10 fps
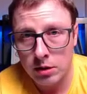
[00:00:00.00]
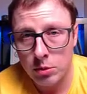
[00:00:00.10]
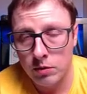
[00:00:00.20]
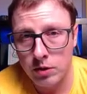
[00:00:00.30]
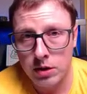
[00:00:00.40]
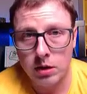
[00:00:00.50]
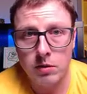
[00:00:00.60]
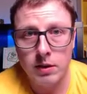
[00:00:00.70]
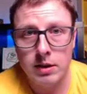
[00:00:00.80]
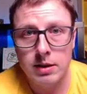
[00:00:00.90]
to było wiązanie
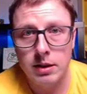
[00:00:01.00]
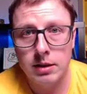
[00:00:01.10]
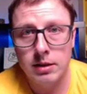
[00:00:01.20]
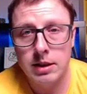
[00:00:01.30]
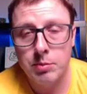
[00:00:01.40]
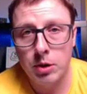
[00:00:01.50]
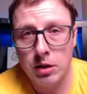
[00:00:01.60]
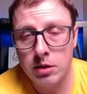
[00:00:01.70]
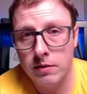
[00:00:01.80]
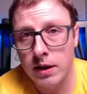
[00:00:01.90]
kowalencyjne
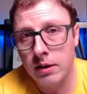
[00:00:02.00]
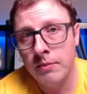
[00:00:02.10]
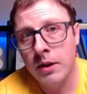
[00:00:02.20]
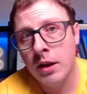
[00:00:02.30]
niespolaryzowane